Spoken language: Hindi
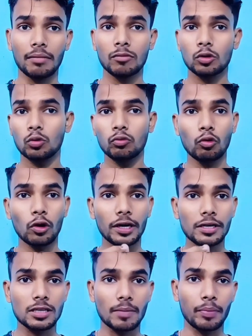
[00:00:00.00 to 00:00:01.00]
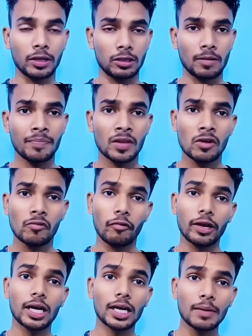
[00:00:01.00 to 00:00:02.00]
है तो वो है ऋषभ पंत
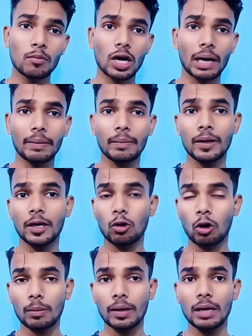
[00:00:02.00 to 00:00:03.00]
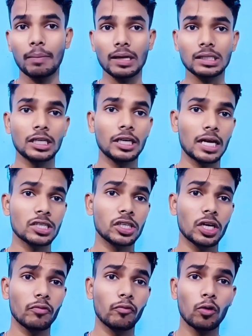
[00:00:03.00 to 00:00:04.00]
वहीं कल के मुकाबले में एक और बल्लेबाज ने
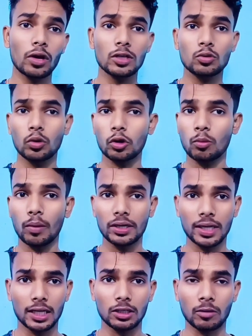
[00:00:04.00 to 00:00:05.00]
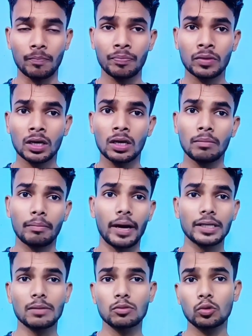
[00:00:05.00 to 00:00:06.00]
निराश किया वो है सूर्य कुमार यादव
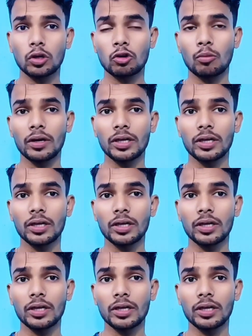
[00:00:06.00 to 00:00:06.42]
भाई साहब सूर्य